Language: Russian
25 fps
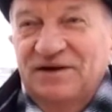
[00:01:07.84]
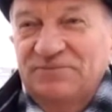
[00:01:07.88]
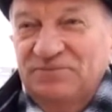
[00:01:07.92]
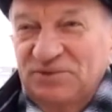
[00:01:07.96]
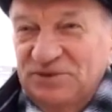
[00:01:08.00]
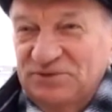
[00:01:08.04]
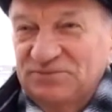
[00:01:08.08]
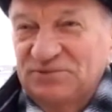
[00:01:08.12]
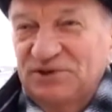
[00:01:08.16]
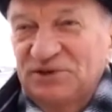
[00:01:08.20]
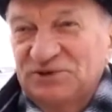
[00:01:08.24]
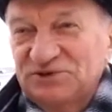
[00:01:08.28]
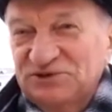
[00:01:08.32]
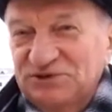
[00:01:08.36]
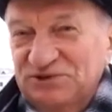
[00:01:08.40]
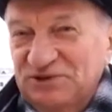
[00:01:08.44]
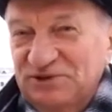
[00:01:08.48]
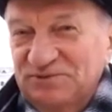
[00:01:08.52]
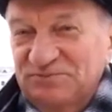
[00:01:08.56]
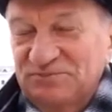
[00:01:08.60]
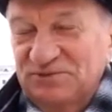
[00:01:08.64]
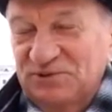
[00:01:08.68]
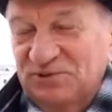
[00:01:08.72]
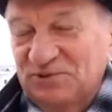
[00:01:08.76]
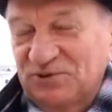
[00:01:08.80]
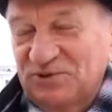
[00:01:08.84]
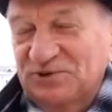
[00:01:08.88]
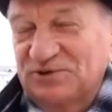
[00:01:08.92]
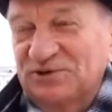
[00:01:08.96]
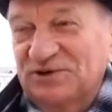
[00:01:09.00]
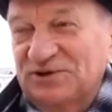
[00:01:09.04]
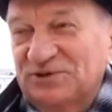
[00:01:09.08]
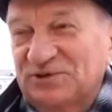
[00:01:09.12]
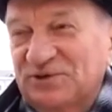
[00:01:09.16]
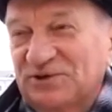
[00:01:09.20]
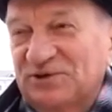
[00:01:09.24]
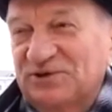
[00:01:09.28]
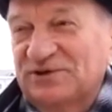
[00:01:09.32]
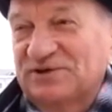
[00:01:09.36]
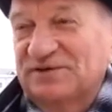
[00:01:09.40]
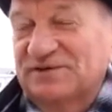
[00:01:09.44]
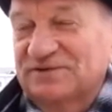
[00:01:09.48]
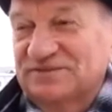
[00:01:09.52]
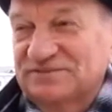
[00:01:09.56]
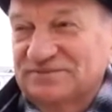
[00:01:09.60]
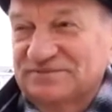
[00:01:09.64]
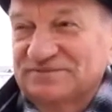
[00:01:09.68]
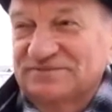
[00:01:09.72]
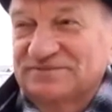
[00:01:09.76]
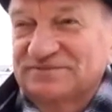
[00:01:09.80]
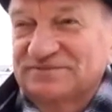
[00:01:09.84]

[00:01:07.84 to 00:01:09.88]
Я понимаю, что им трудно, но,